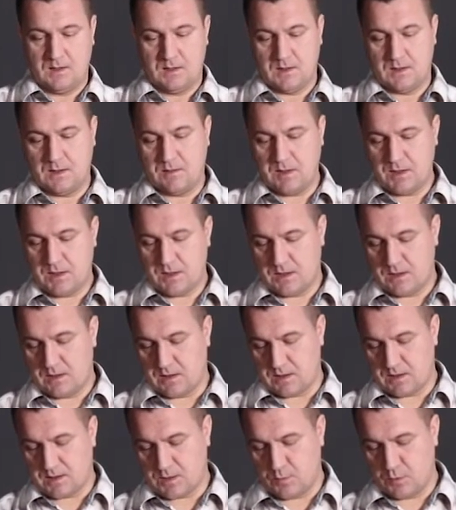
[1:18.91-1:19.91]
Давайте
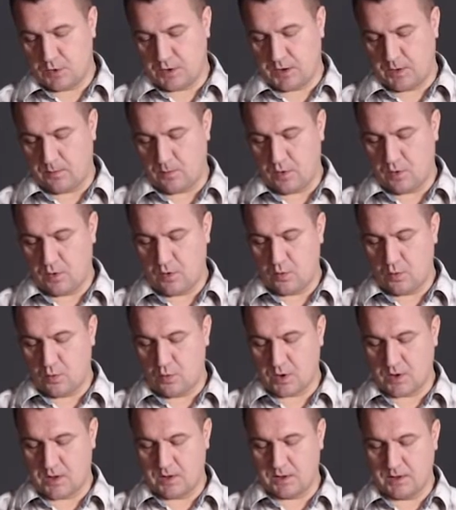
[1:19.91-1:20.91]
рассмотрим
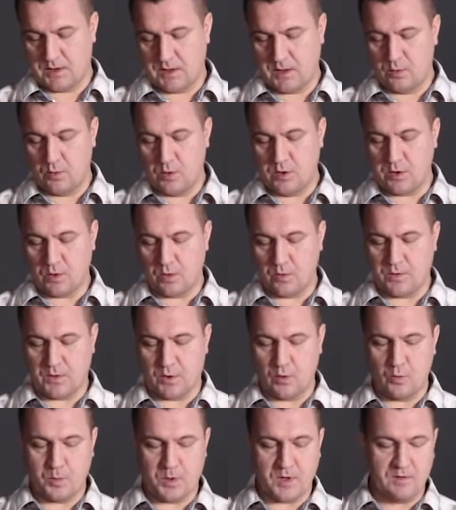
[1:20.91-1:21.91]
органы
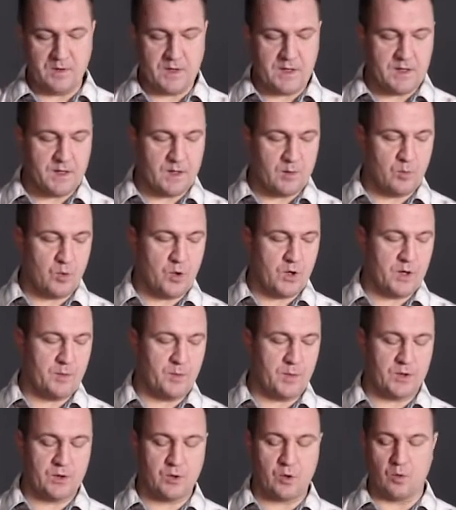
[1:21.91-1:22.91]
регулировки и управления более
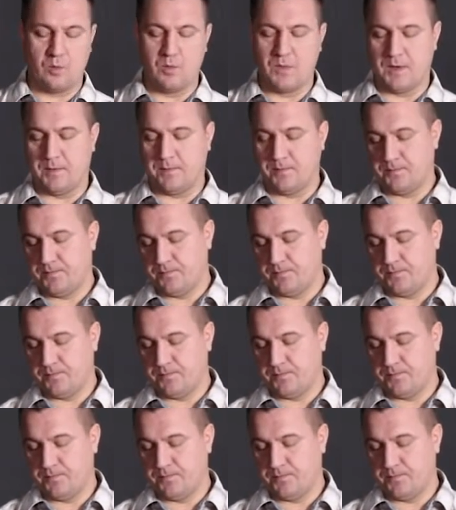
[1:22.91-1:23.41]
подробно.